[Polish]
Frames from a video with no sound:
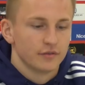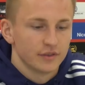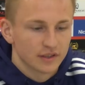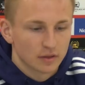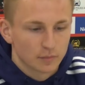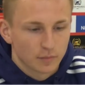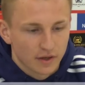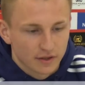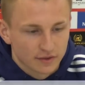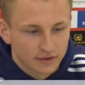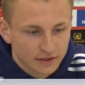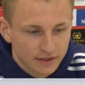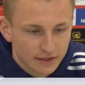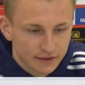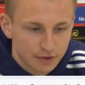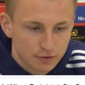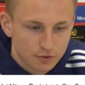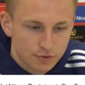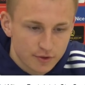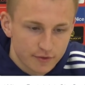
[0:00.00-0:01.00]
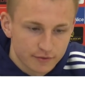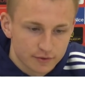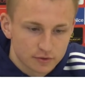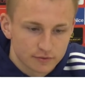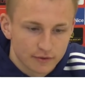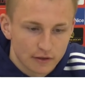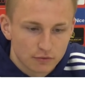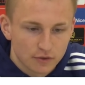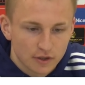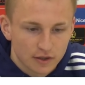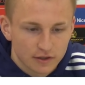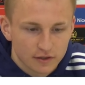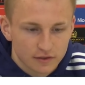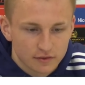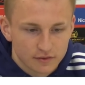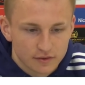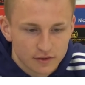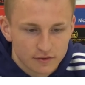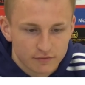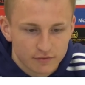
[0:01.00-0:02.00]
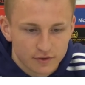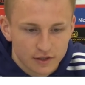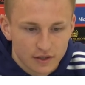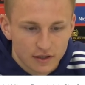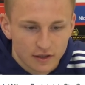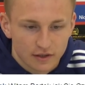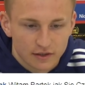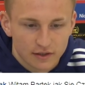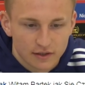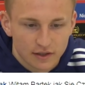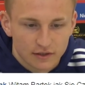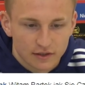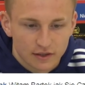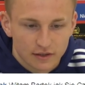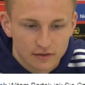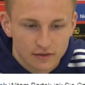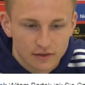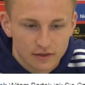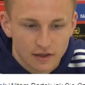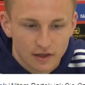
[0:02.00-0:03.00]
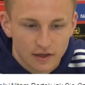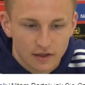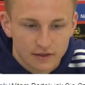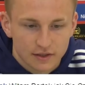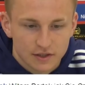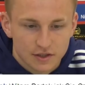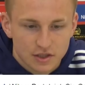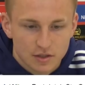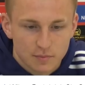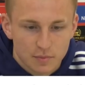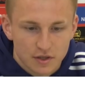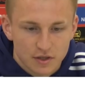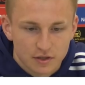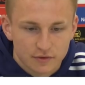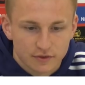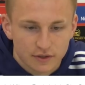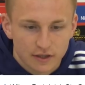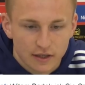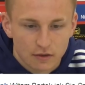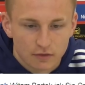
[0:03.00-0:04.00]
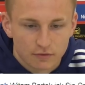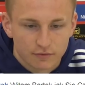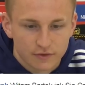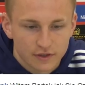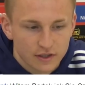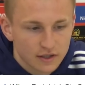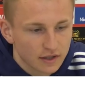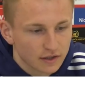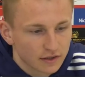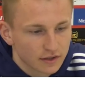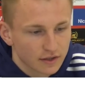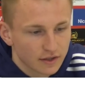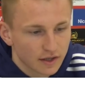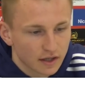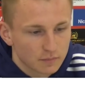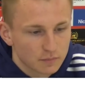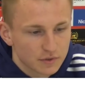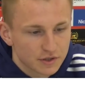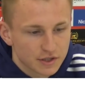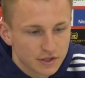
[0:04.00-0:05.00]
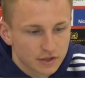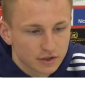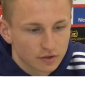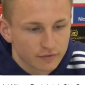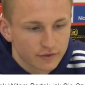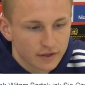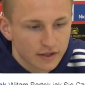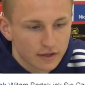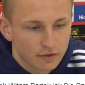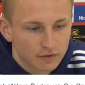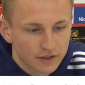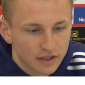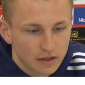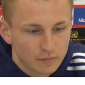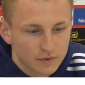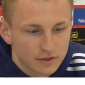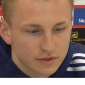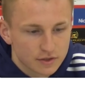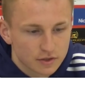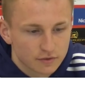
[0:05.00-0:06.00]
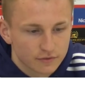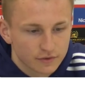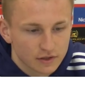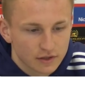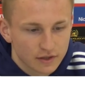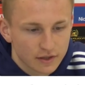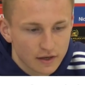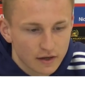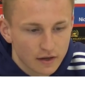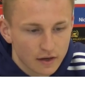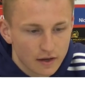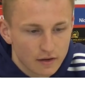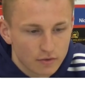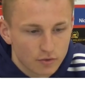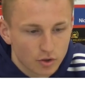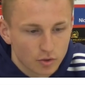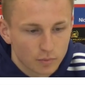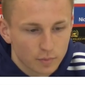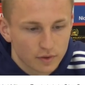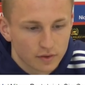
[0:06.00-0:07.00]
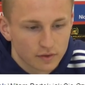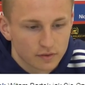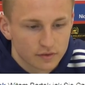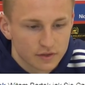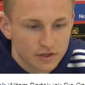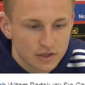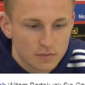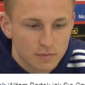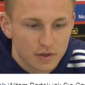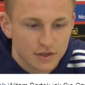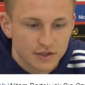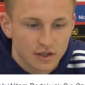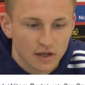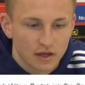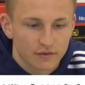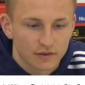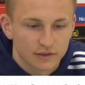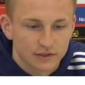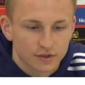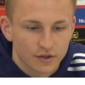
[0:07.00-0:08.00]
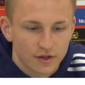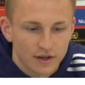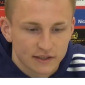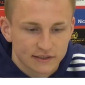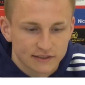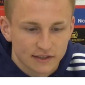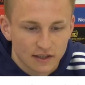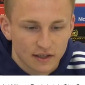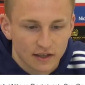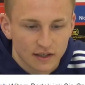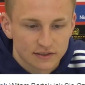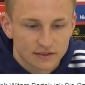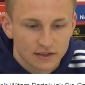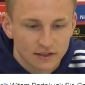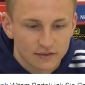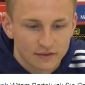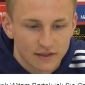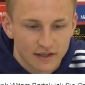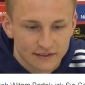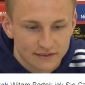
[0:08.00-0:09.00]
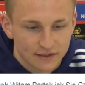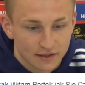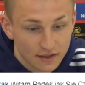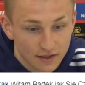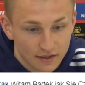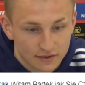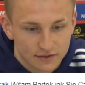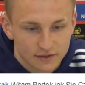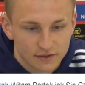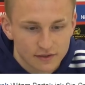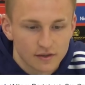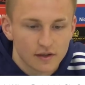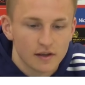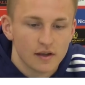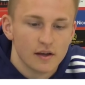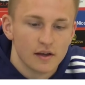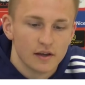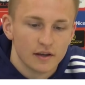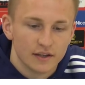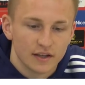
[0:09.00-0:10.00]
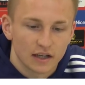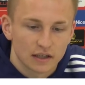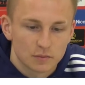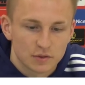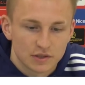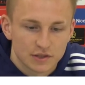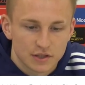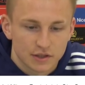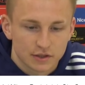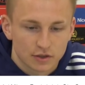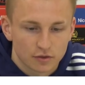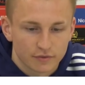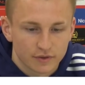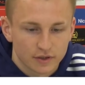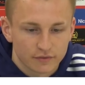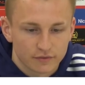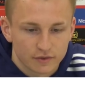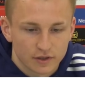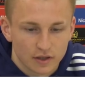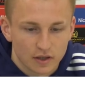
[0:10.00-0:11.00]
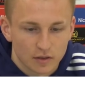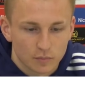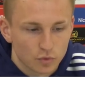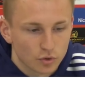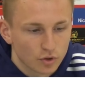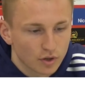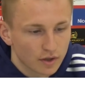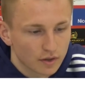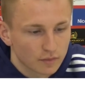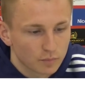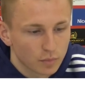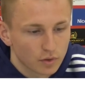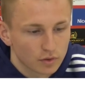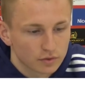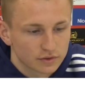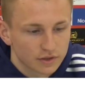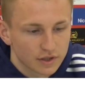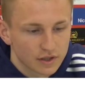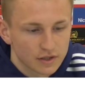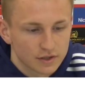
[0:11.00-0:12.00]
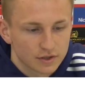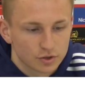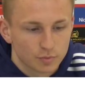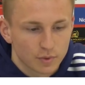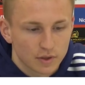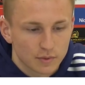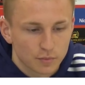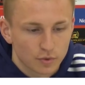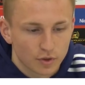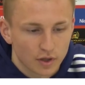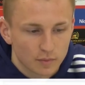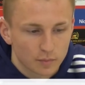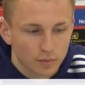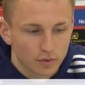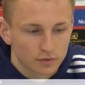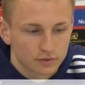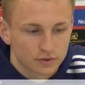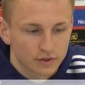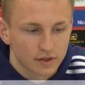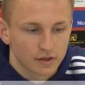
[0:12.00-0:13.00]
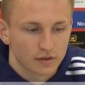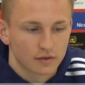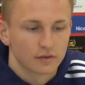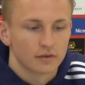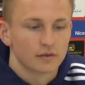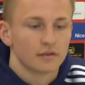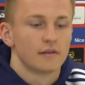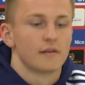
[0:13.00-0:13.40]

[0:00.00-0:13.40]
Witam Bartek, ja się czuję w Suwałkach i w Wigrach. Ile, ile lat jeszcze będziesz grał w Wigrach i jak myślisz, kto wygrał Ligę Mistrzów i Ligę Europy? I czy będzie awans do Ekstraklasa, Ekstraklasy? Jak myślisz, kto wygra Puchar Polski i Super Puchar Polski?